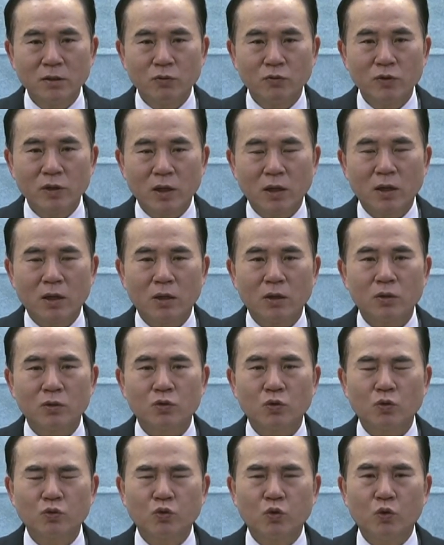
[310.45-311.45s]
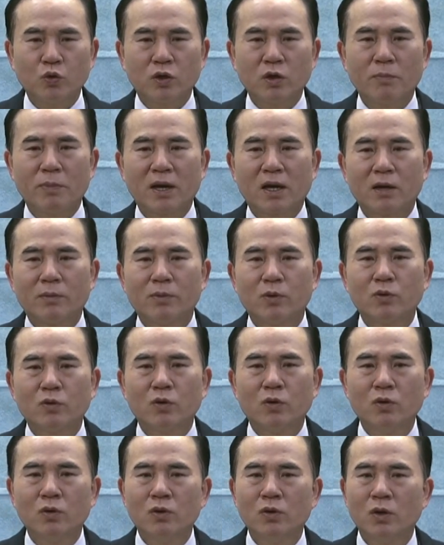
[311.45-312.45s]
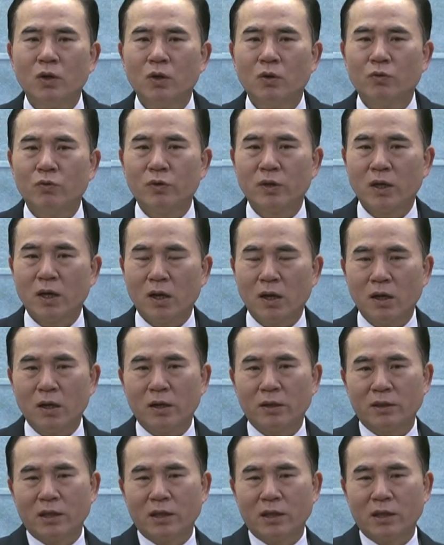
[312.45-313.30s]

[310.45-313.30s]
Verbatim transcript: 우리가 똑똑히 바라보고 우리가